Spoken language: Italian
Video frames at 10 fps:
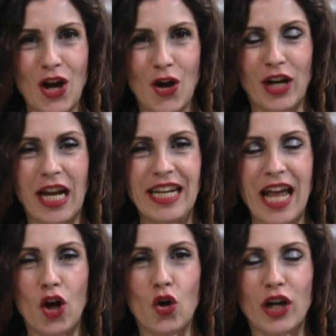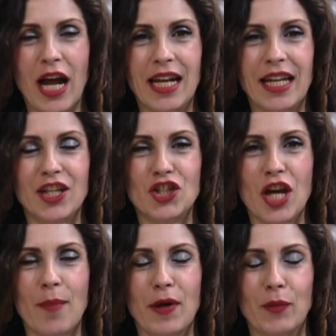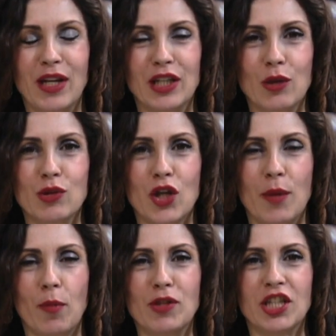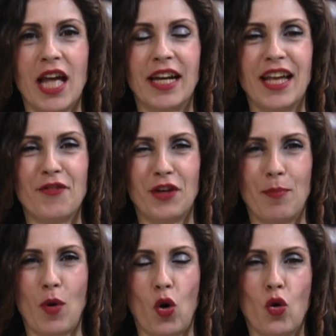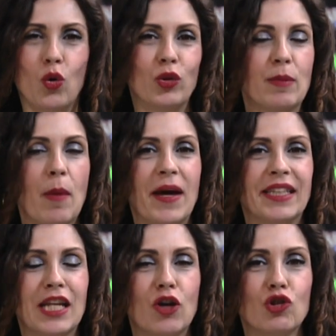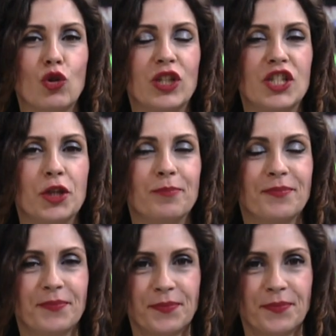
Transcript: Ora linea ancora alla regia per un'interruzione pubblicitaria fra poco con l'ultima parte del nostro TG.